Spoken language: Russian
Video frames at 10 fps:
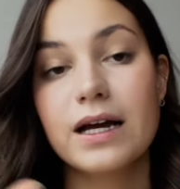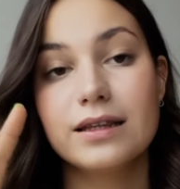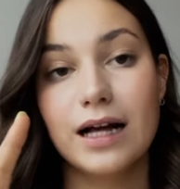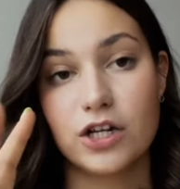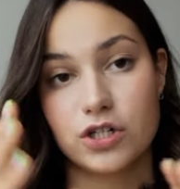
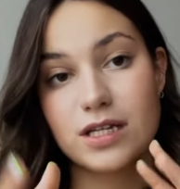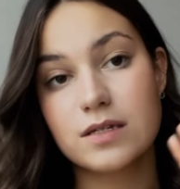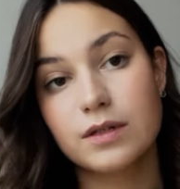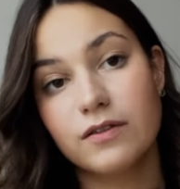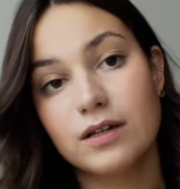Дальше, если
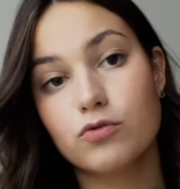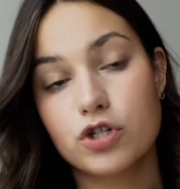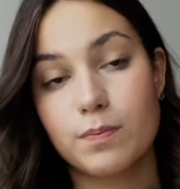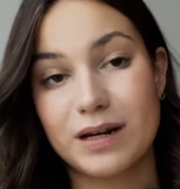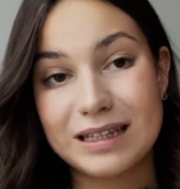мы говорим
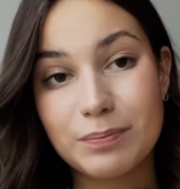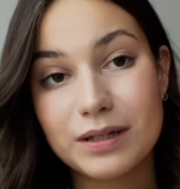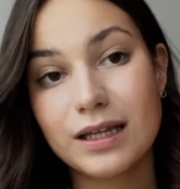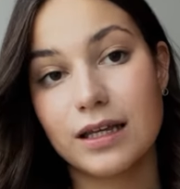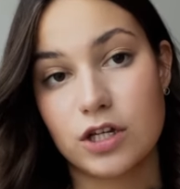уже про
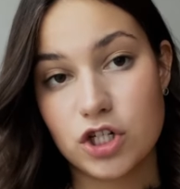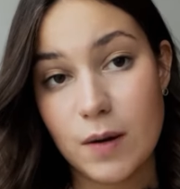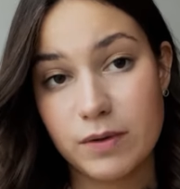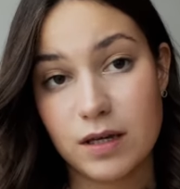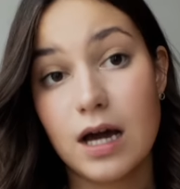наполнение
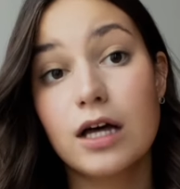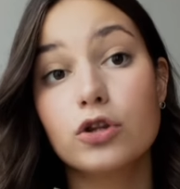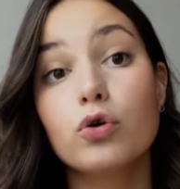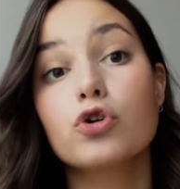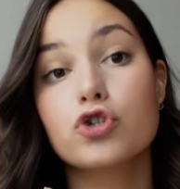шапки,
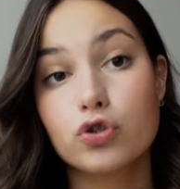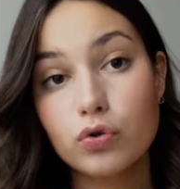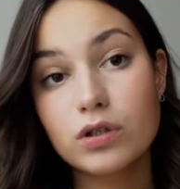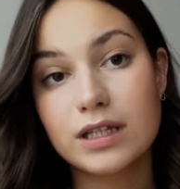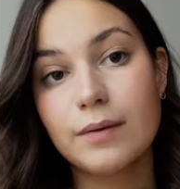то
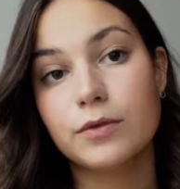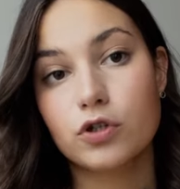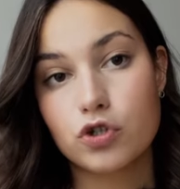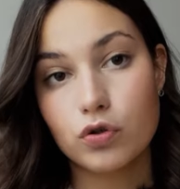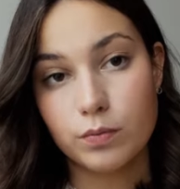что там
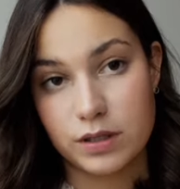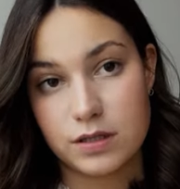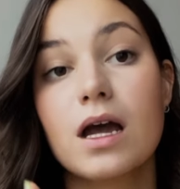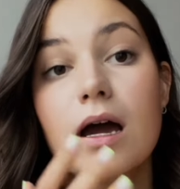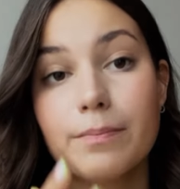должно быть?
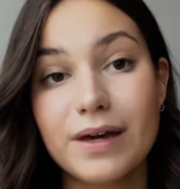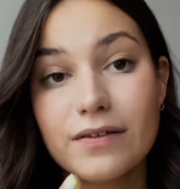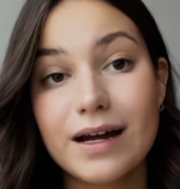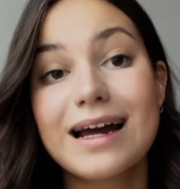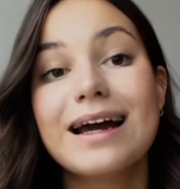
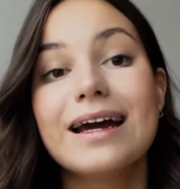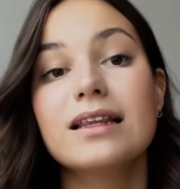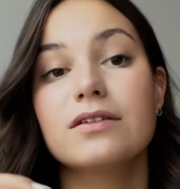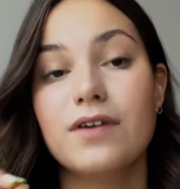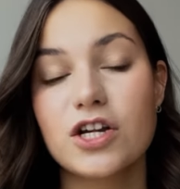Первое –
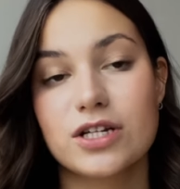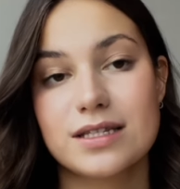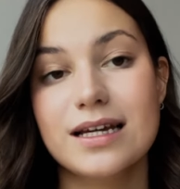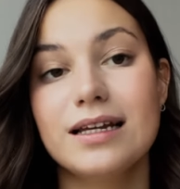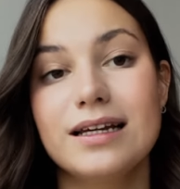это ваша
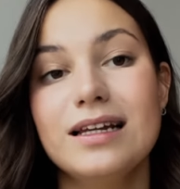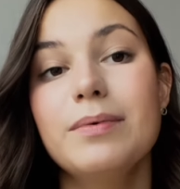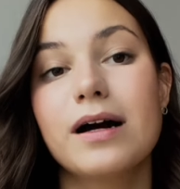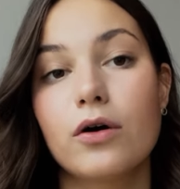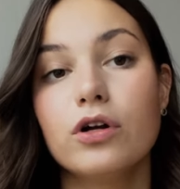цель, либо
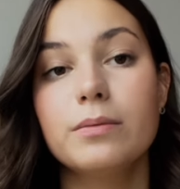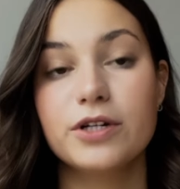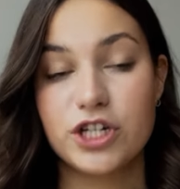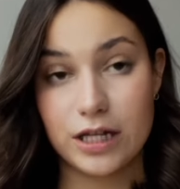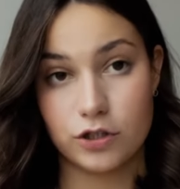какой-либо
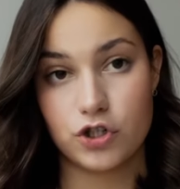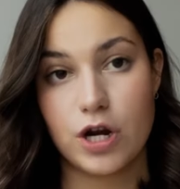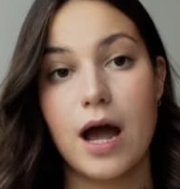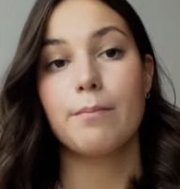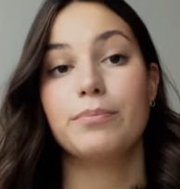челлендж.
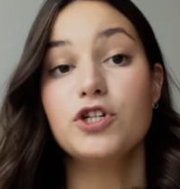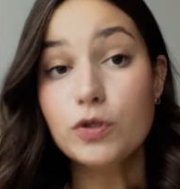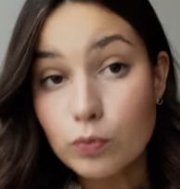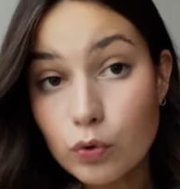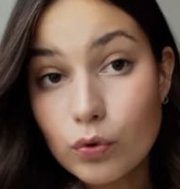
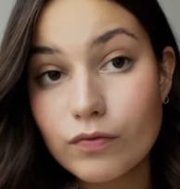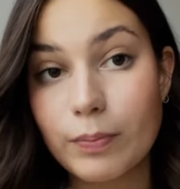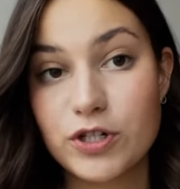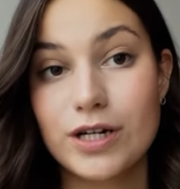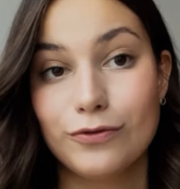Почему
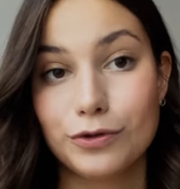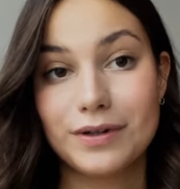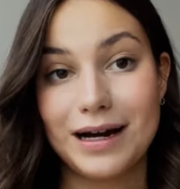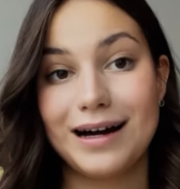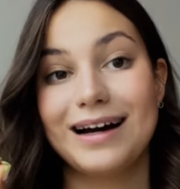вообще вот
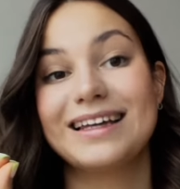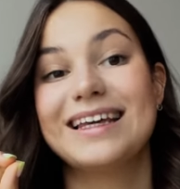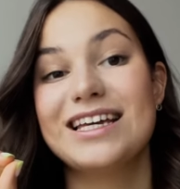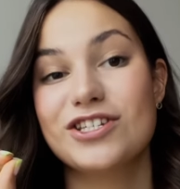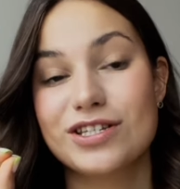
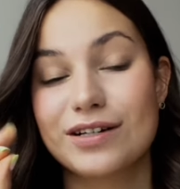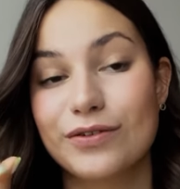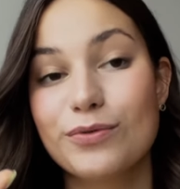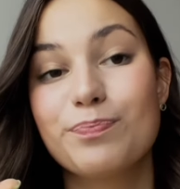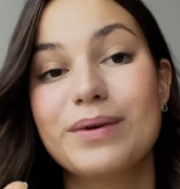я сейчас
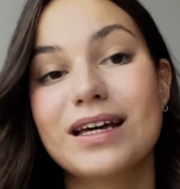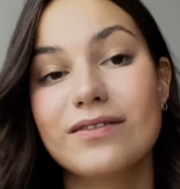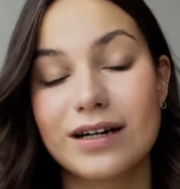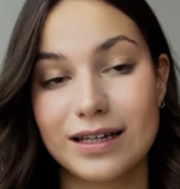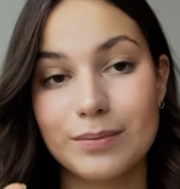говорю
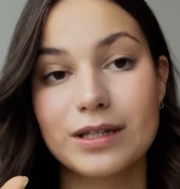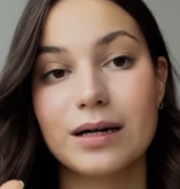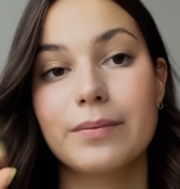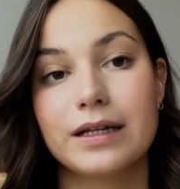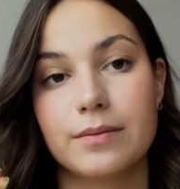первое именно
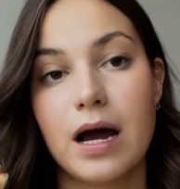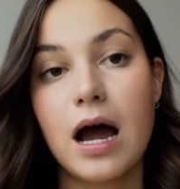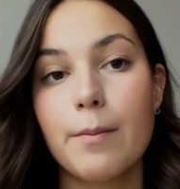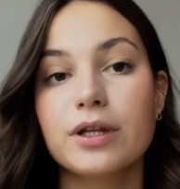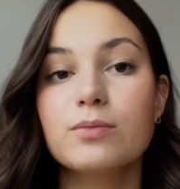об этом.
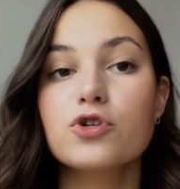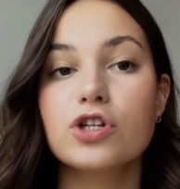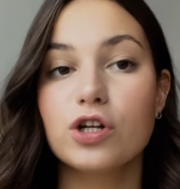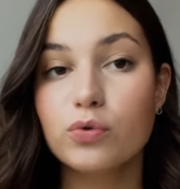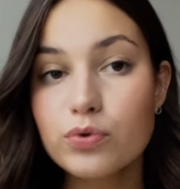Потому что
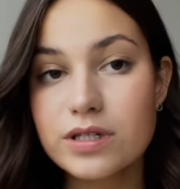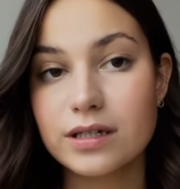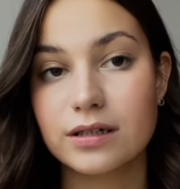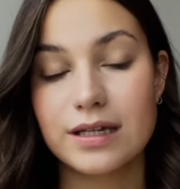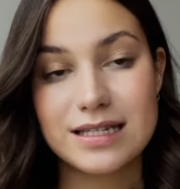
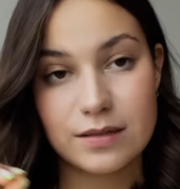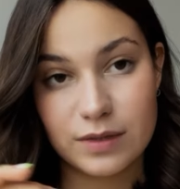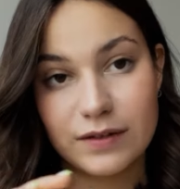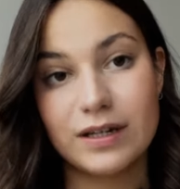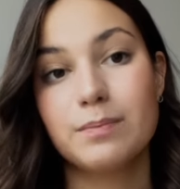люди, если мы
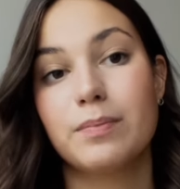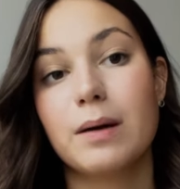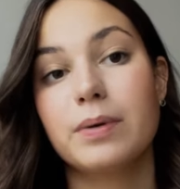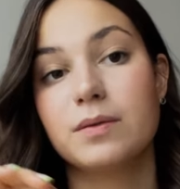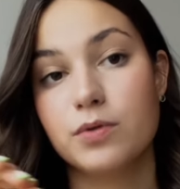говорим про
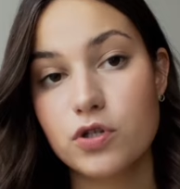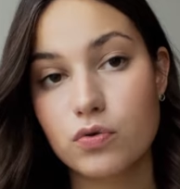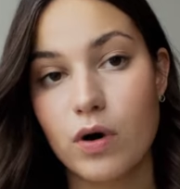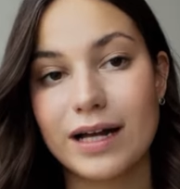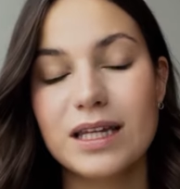
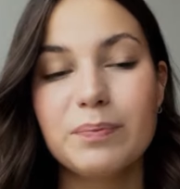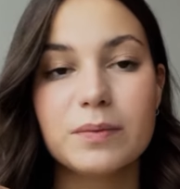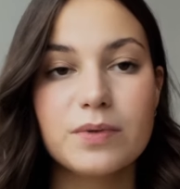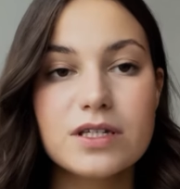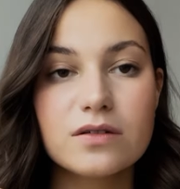подписку, они
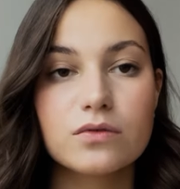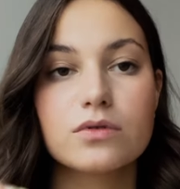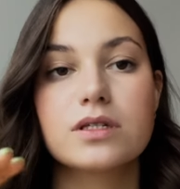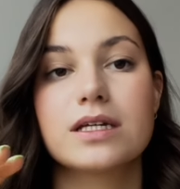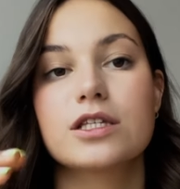
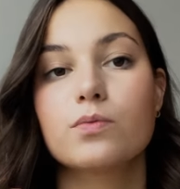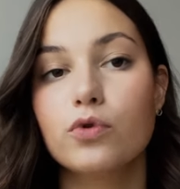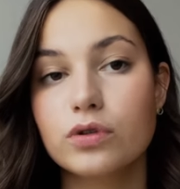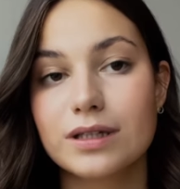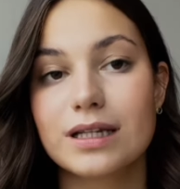подписываются и
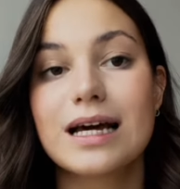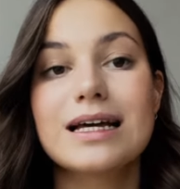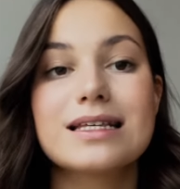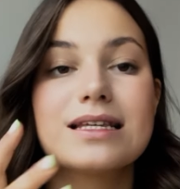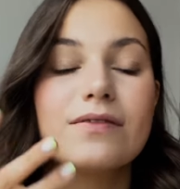смотрят
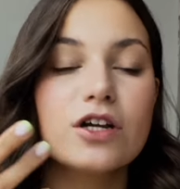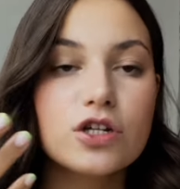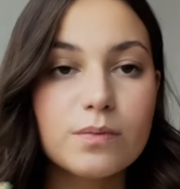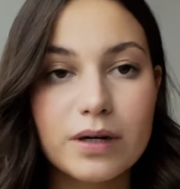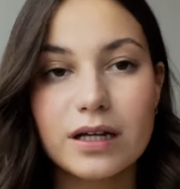за
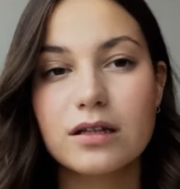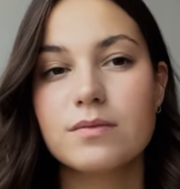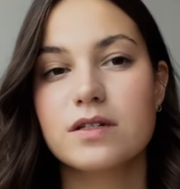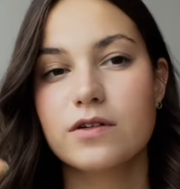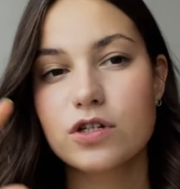вашим брендом,
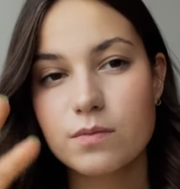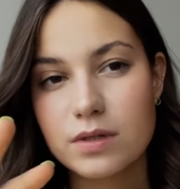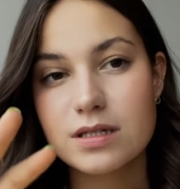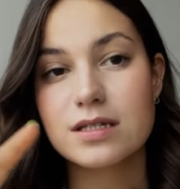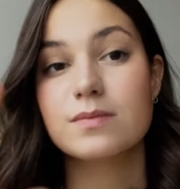за вашим
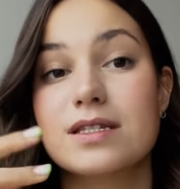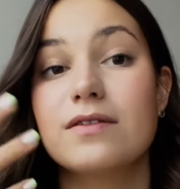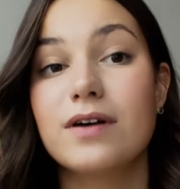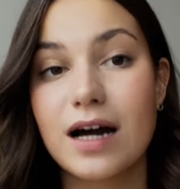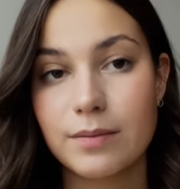бизнесом, за
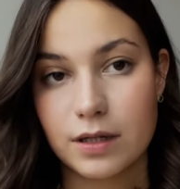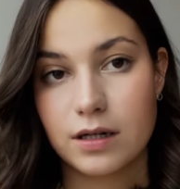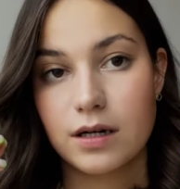вами.